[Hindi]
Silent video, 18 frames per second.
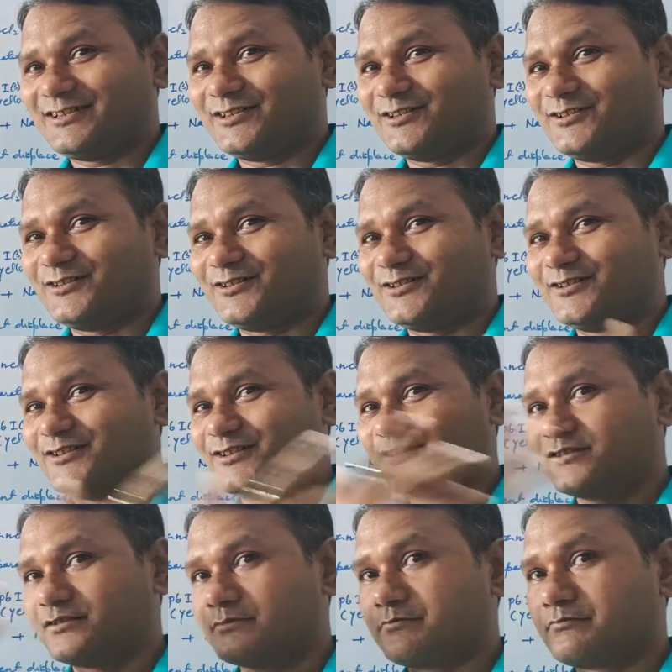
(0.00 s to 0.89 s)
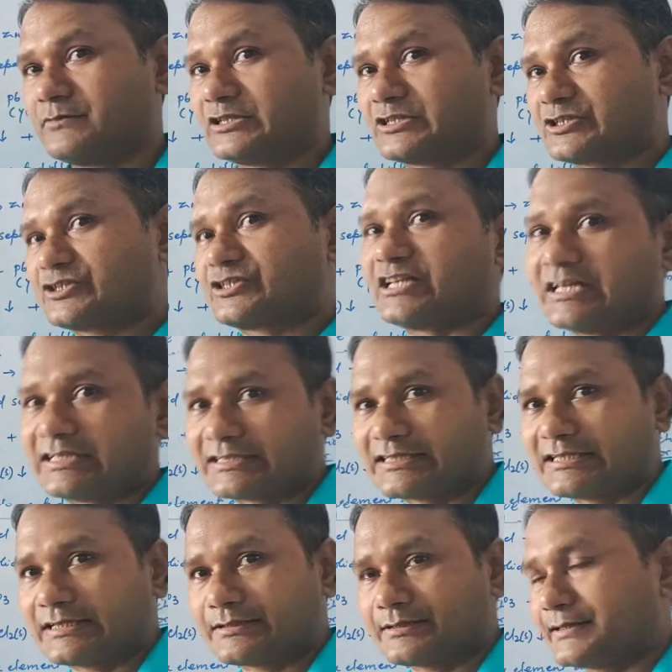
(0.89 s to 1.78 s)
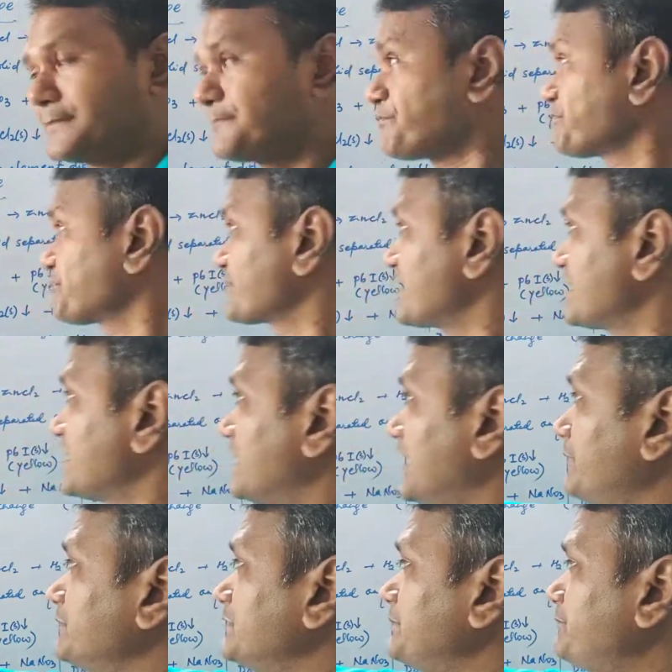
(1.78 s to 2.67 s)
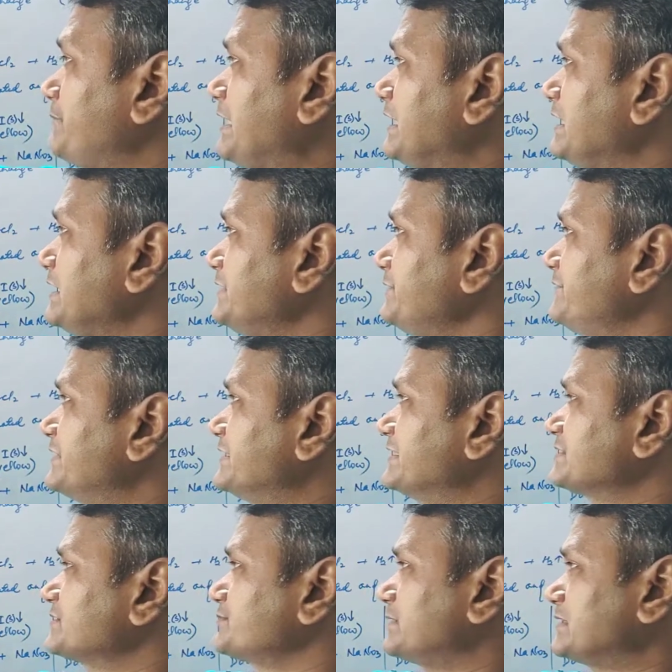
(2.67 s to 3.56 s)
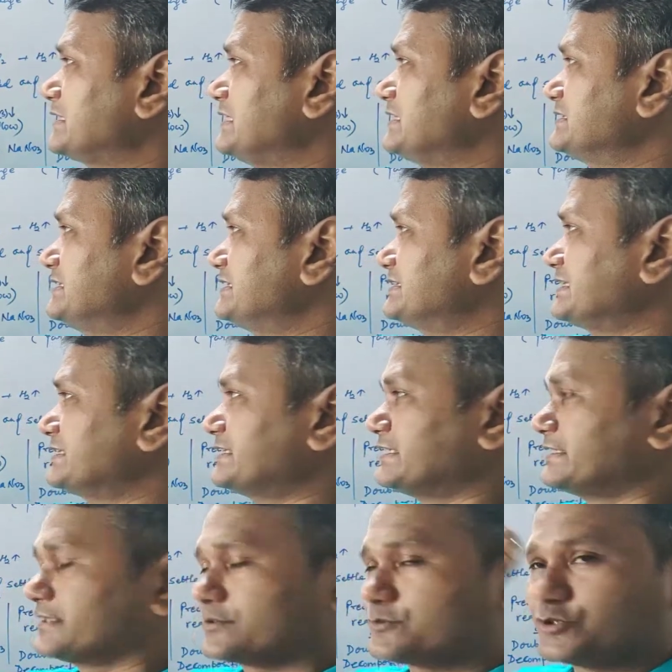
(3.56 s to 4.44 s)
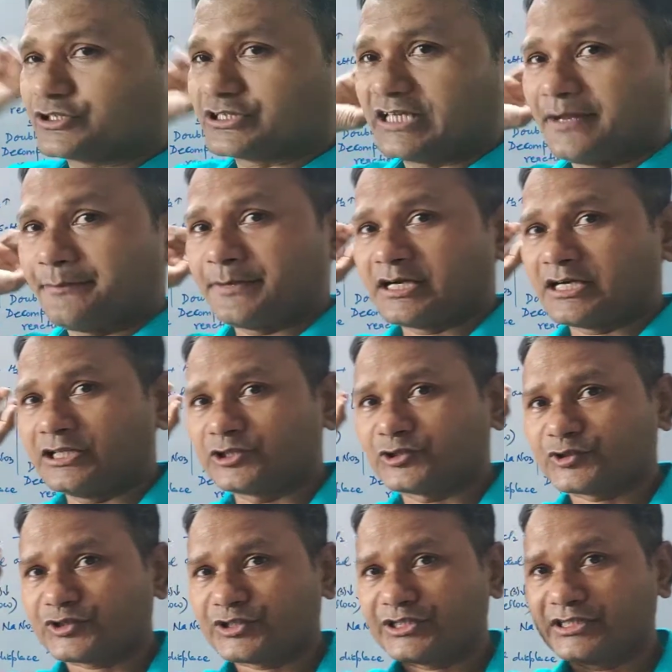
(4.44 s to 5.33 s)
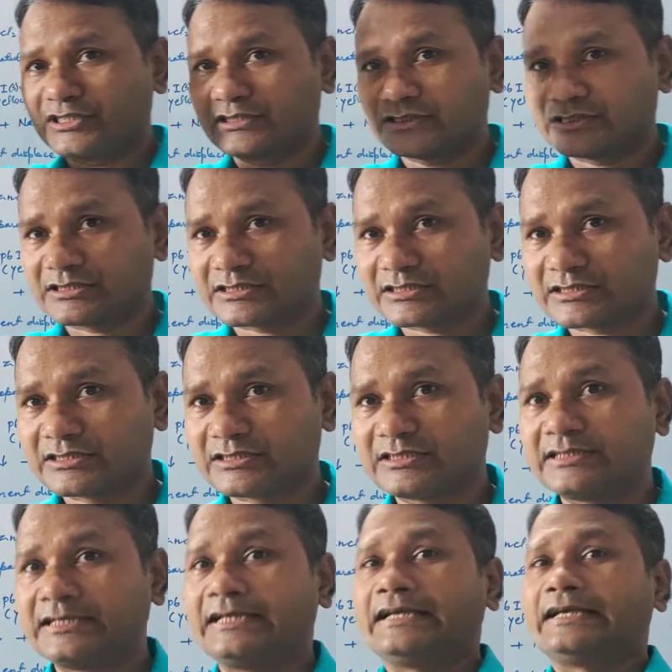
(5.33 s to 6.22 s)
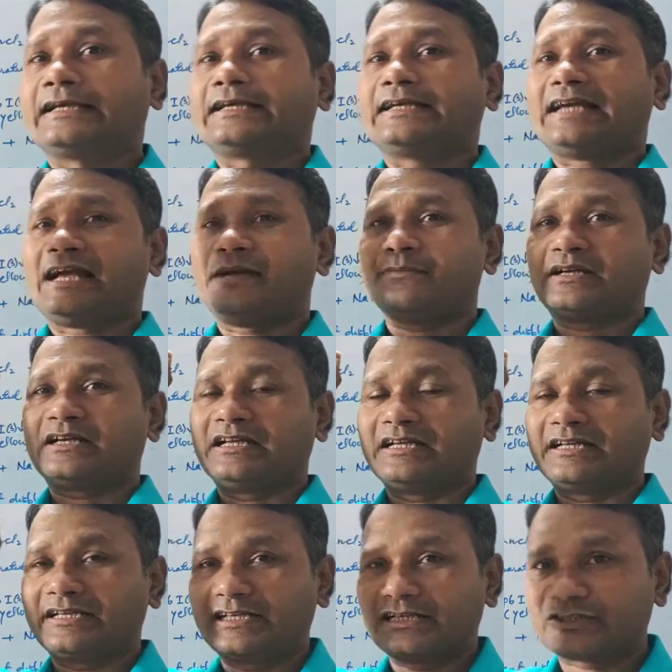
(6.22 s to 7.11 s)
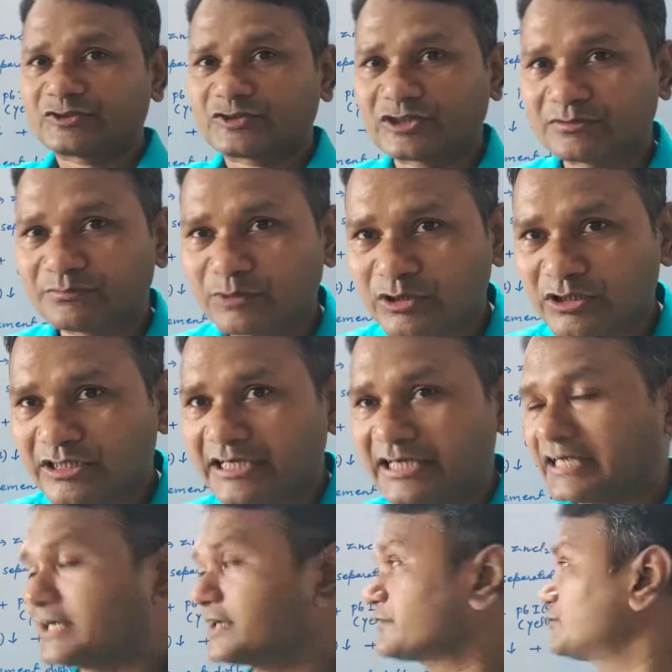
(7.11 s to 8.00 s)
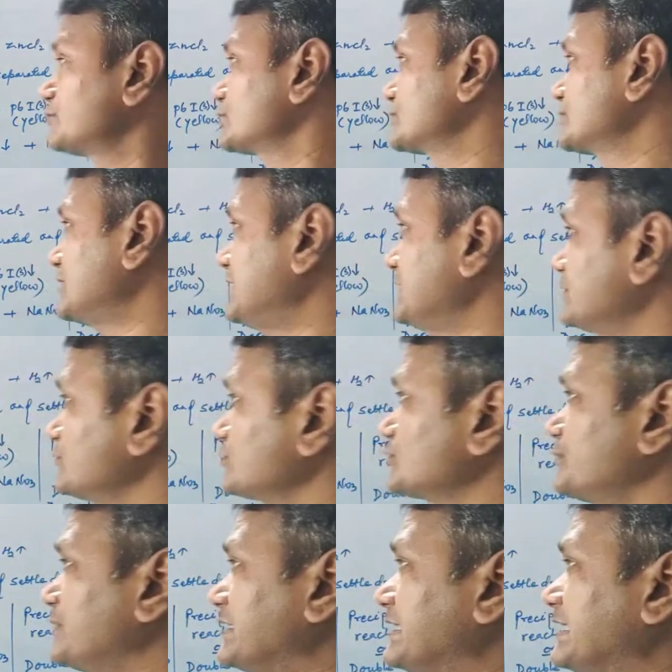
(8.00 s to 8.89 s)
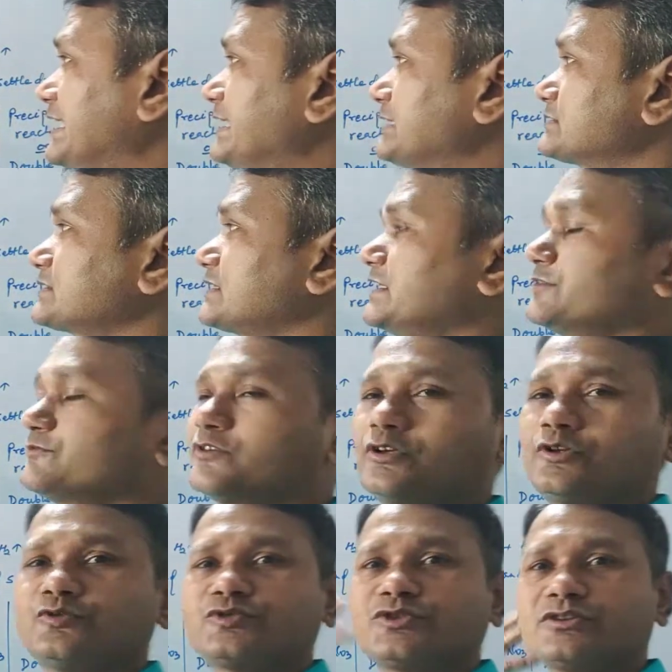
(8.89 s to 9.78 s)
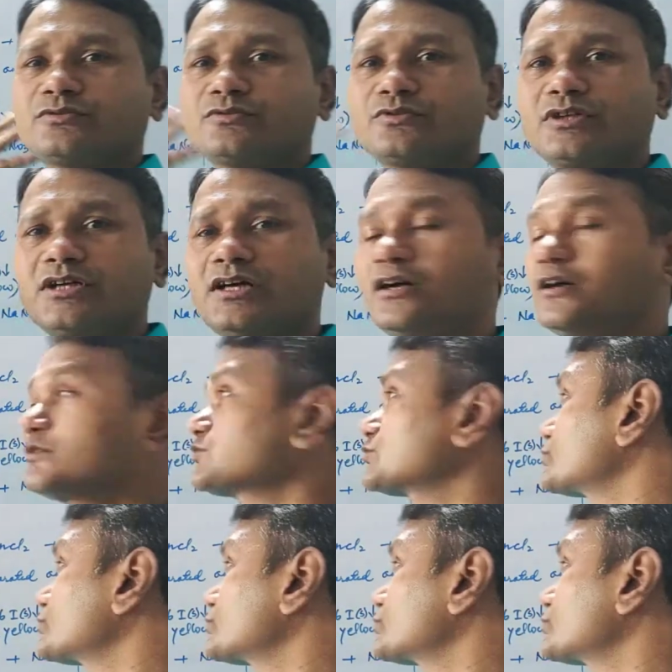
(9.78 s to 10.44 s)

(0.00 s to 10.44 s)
और स्टार्ट करते हैं हमने पहला एविडेंस बता दिया था कि अगर कोई केमिकल चेंज केमिकल रिएक्शन बोले अगर होता है तो उसमें गैस का इवोल्यूशन होगा और